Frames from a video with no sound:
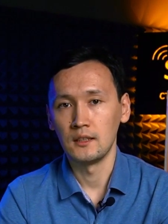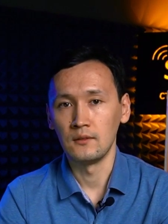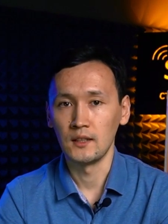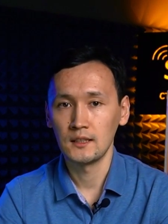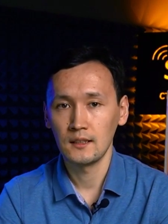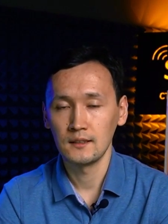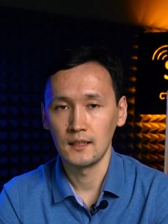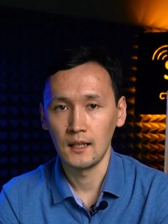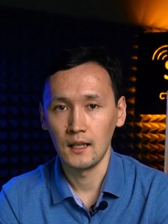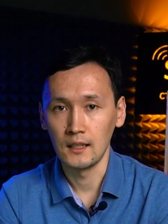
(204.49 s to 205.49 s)
инвесторы
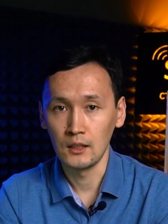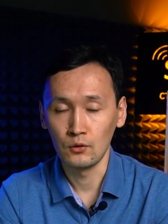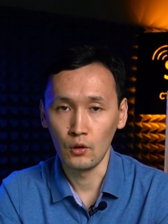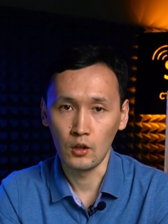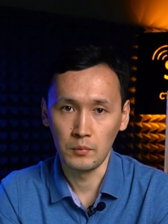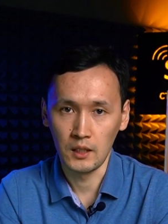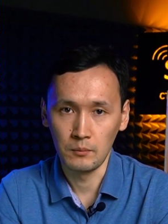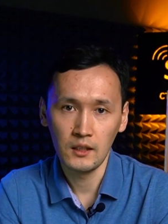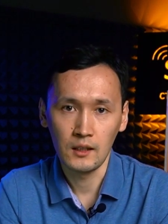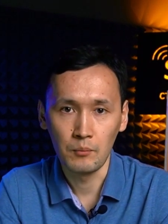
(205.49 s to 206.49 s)
за 1 доллар
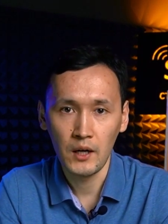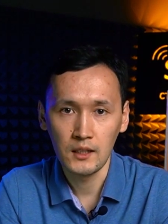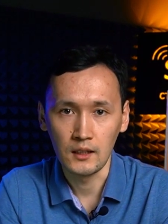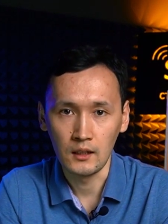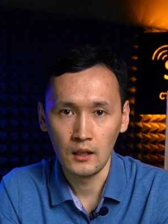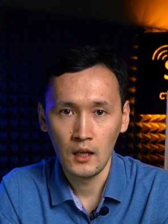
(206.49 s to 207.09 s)
прибыли компании.